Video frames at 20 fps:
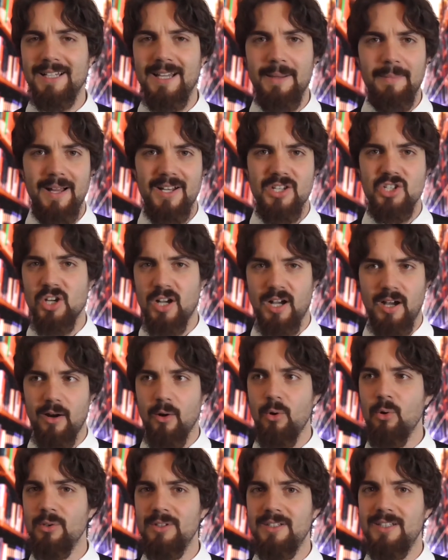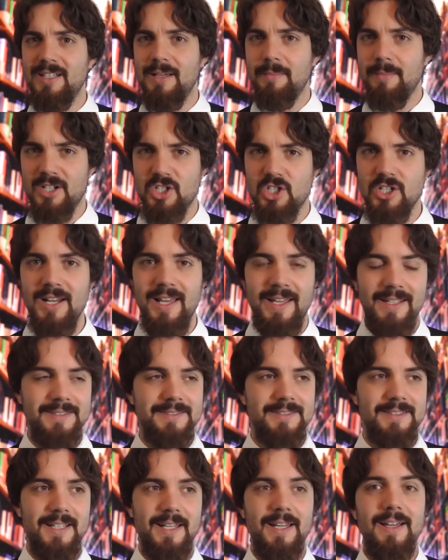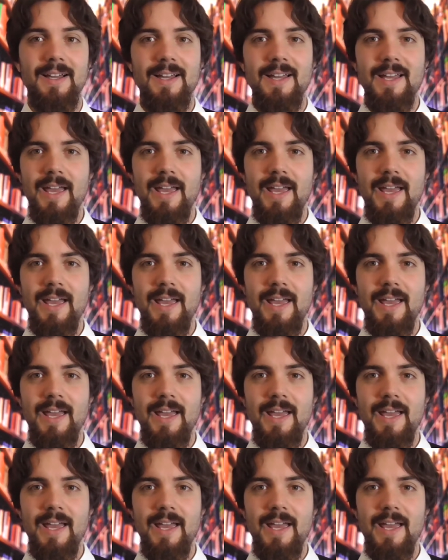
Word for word: che mangia carogni e macilente